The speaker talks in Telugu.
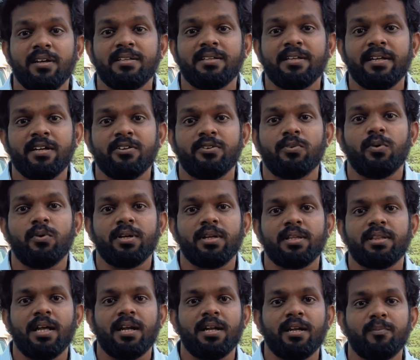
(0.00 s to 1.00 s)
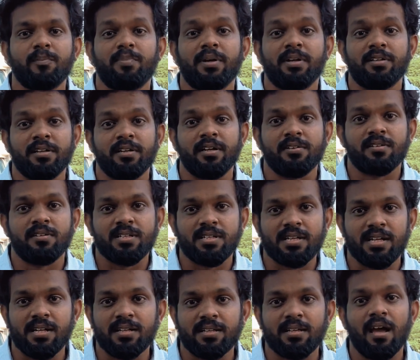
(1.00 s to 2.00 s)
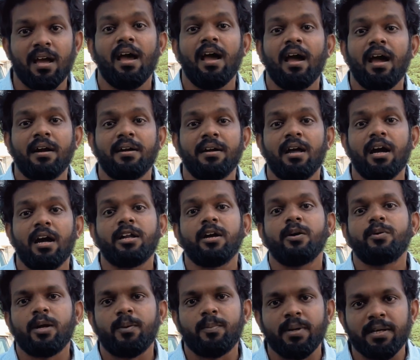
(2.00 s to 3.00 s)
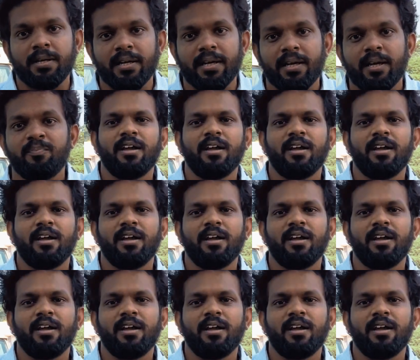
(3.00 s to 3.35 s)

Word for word: లిజనింగ్ స్టోరీ టెల్లింగ్ ప్రజెంటేషన్ స్కిల్స్ అండ్ అడాప్టబిలిటీ